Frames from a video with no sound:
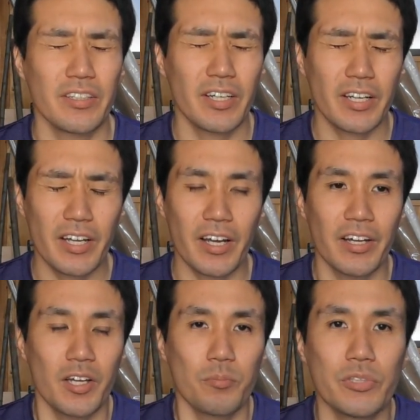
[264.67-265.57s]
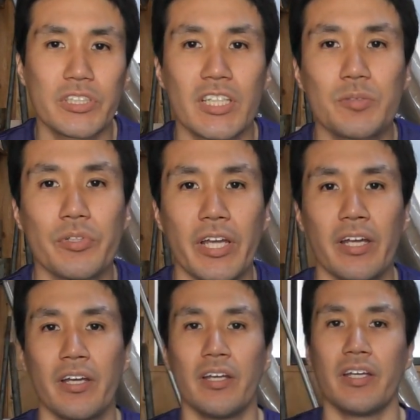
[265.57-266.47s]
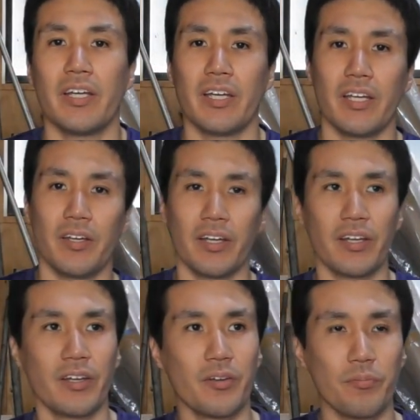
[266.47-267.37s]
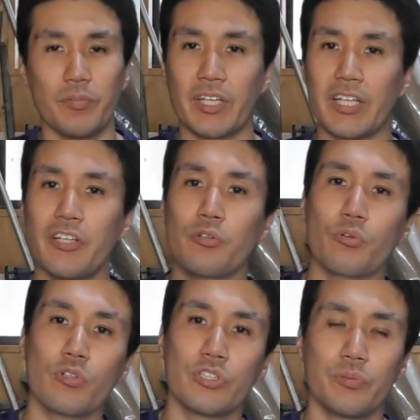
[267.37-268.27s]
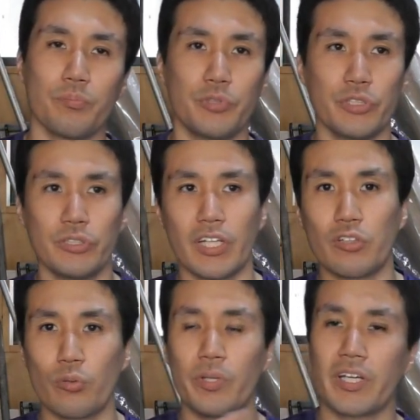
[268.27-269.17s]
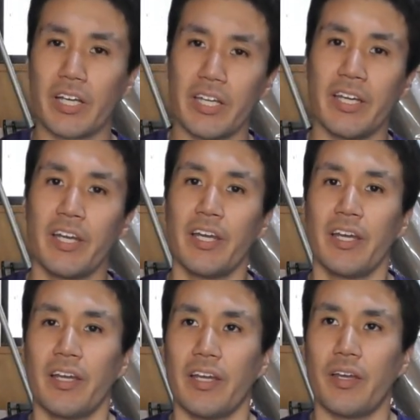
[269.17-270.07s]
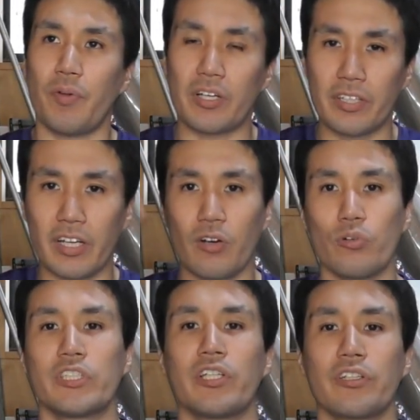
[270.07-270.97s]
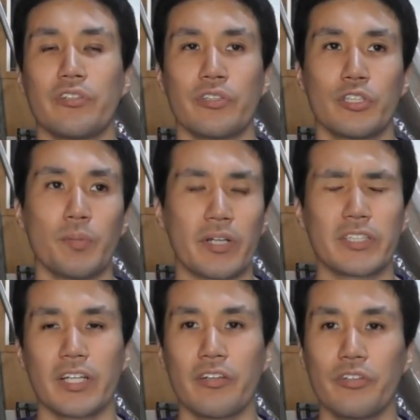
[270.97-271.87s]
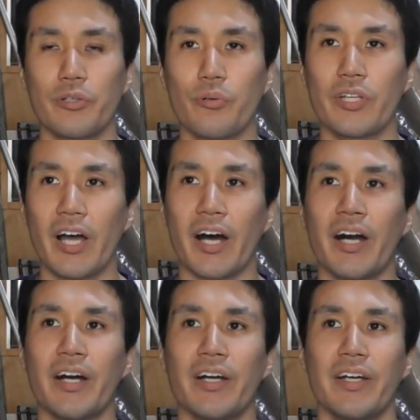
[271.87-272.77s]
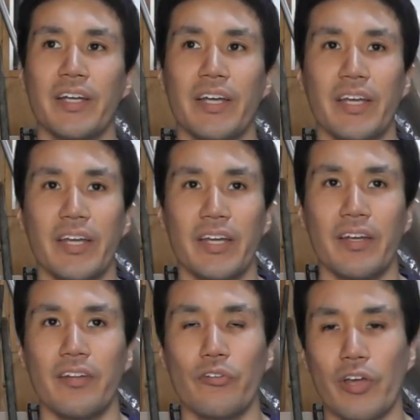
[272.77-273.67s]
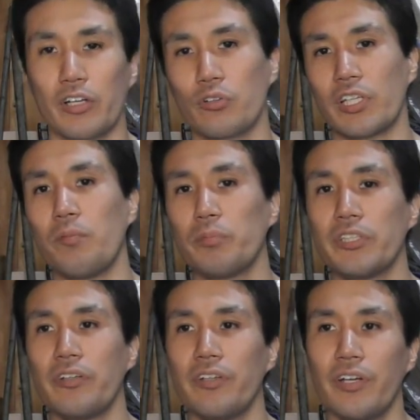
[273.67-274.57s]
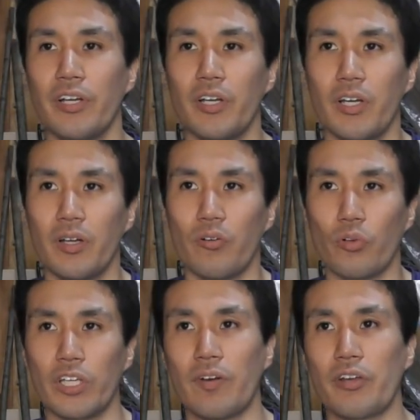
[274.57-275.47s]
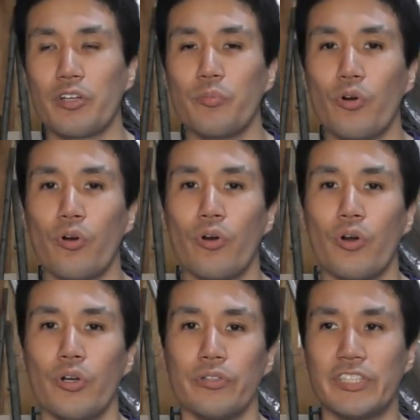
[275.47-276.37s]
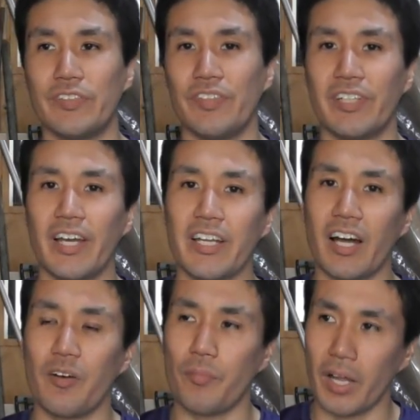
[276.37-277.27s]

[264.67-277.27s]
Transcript: だから虫たちもね、えー、人間でいうとこの銃弾飛び交い、えー、爆弾が落ちてくる、空爆されるような、えー、農薬を散布してるお庭よりも、うちみたいな、